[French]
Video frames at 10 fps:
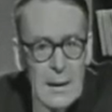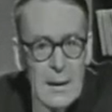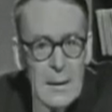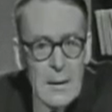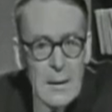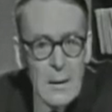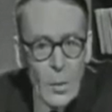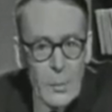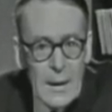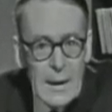qu'a
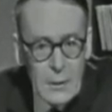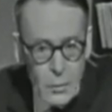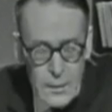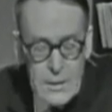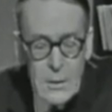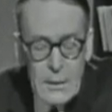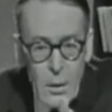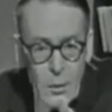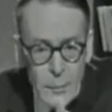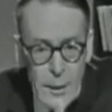opéré la Convention et qu'a
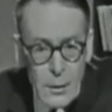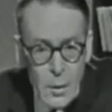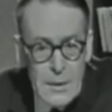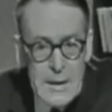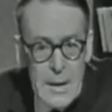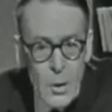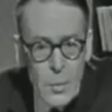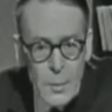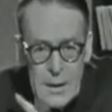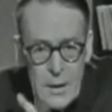opéré le Comité de salut
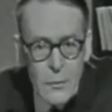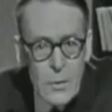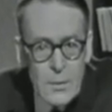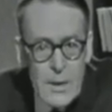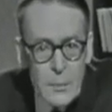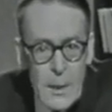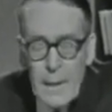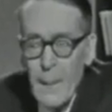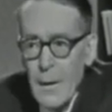public, il faut que je vous en parle.